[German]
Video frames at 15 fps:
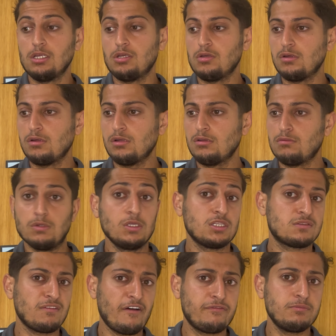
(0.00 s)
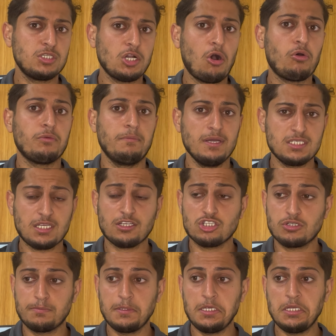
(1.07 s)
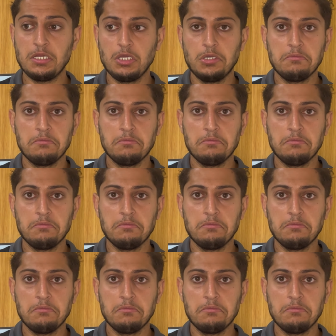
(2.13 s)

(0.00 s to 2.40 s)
Äh, es war für mich auch ein besseres Spiel.